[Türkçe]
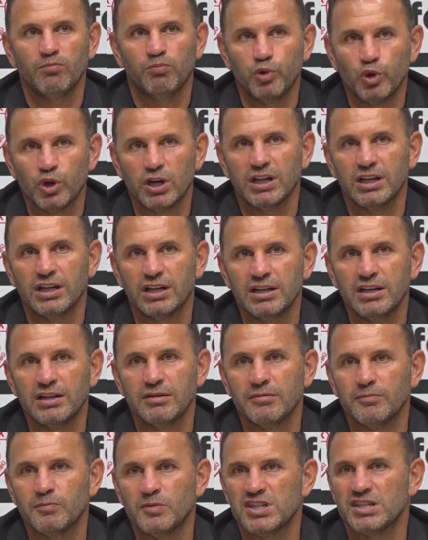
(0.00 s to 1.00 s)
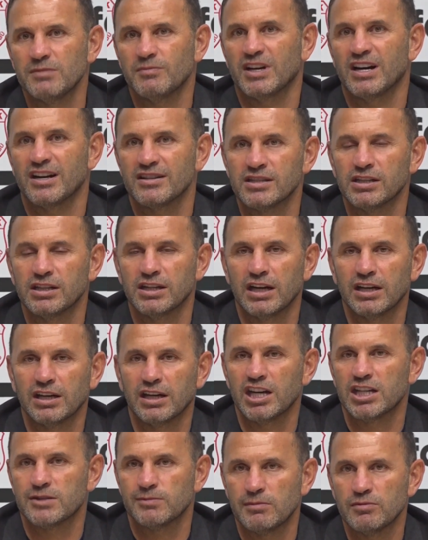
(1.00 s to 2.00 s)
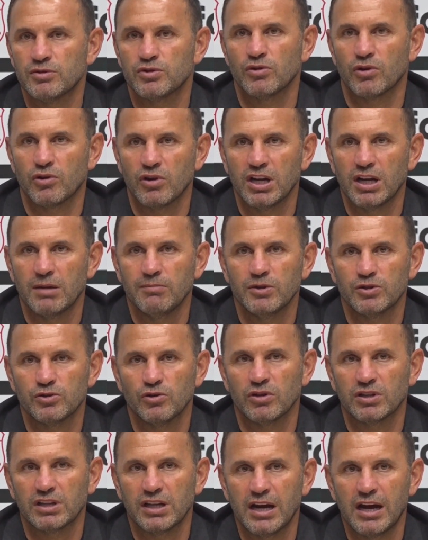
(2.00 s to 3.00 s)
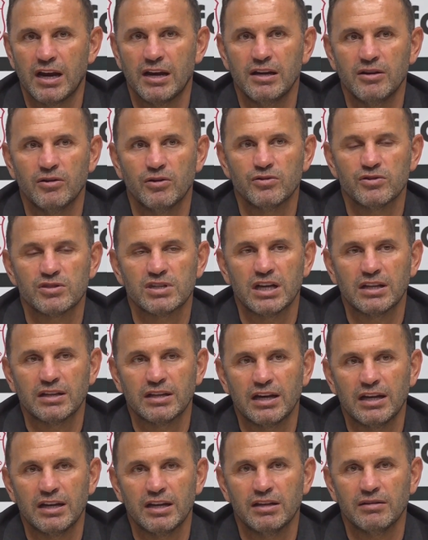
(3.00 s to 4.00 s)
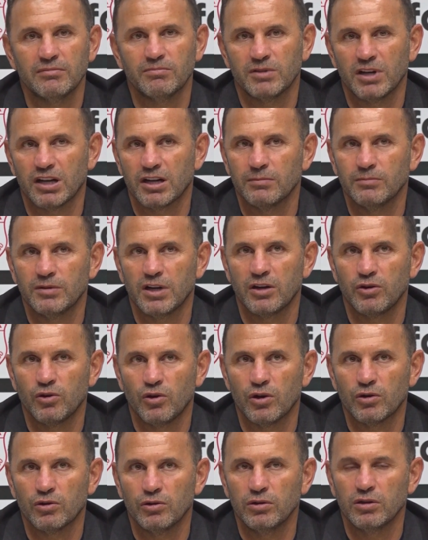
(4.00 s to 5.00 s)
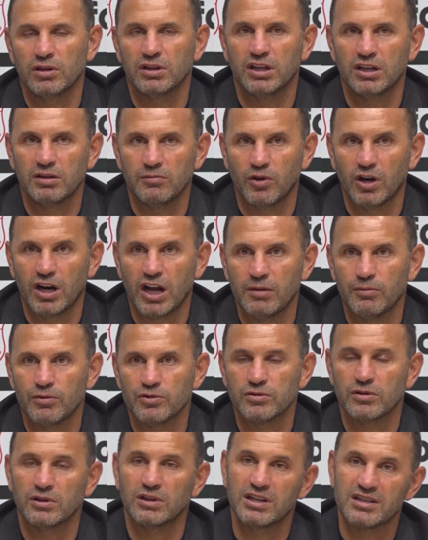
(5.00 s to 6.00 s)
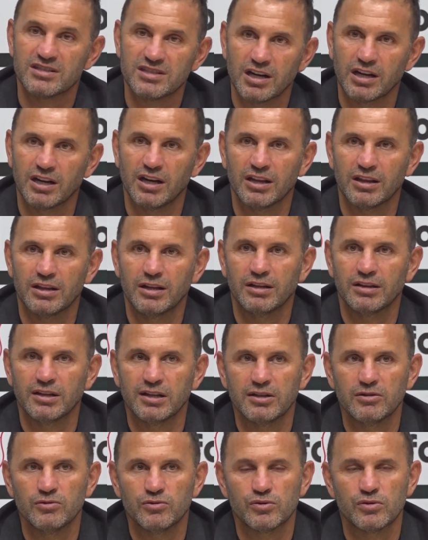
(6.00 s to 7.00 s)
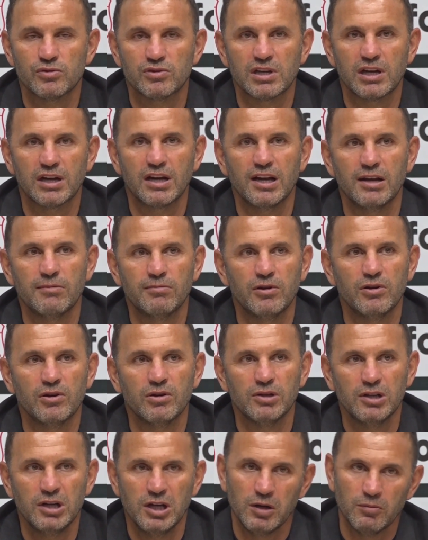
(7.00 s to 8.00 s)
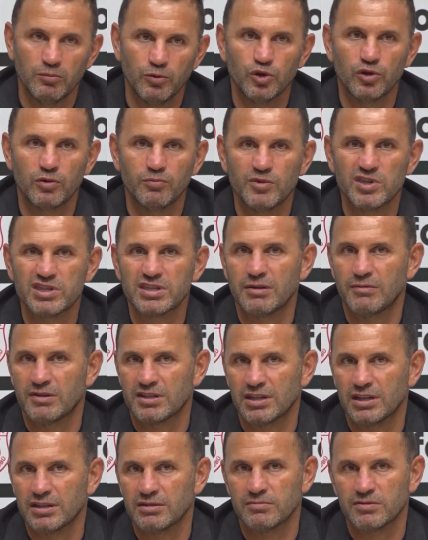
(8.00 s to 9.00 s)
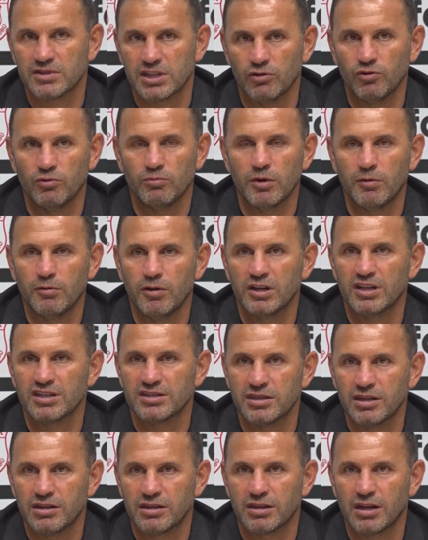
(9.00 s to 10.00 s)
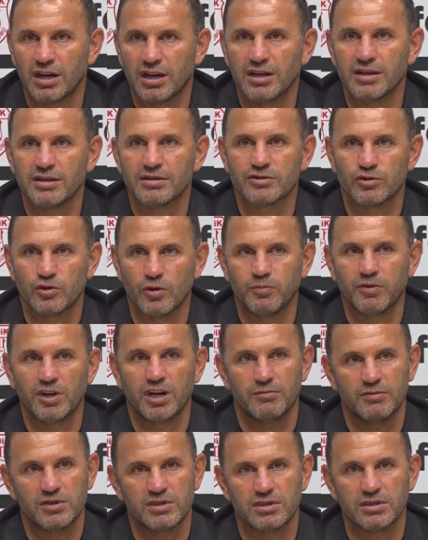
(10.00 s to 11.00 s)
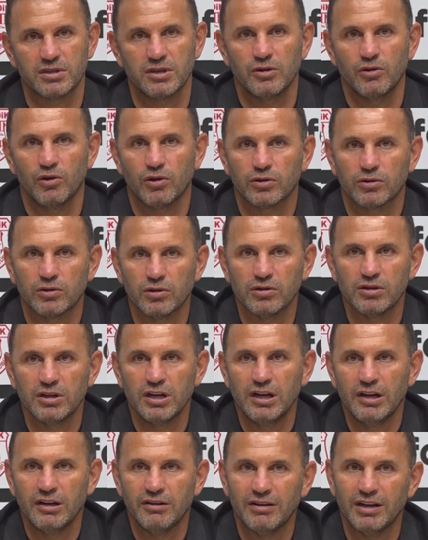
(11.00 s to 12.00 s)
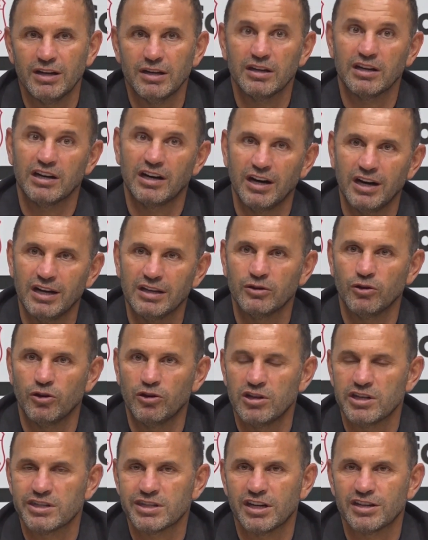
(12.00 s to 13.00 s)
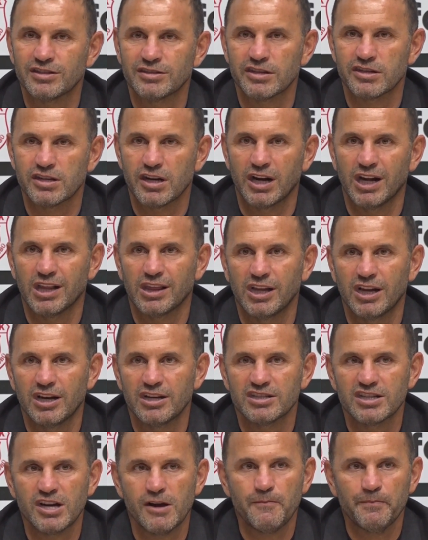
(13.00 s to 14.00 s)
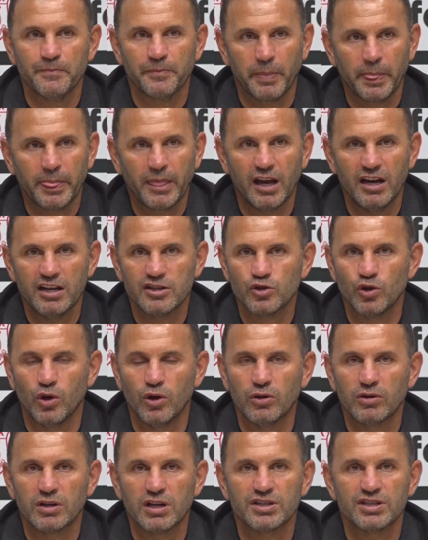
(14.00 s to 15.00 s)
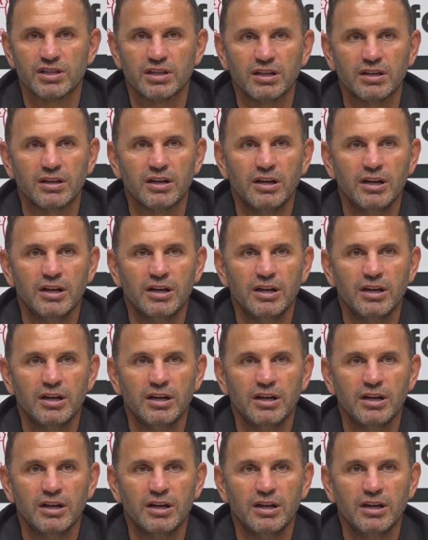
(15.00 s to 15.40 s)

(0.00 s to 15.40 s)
Buraları bizim kazanarak geçmemiz çok önemli, çok değerli. O yüzden yani takımların yorgunlukları, moral bozuklukları, sakatlıkları üst üste gelebiliyor. Bugün bizde mesela savunma bölgesinde iki tane stoperimiz yoktu. Ve Kaan da oyun içerisinde sakatlanınca e, zorluk yaşadık.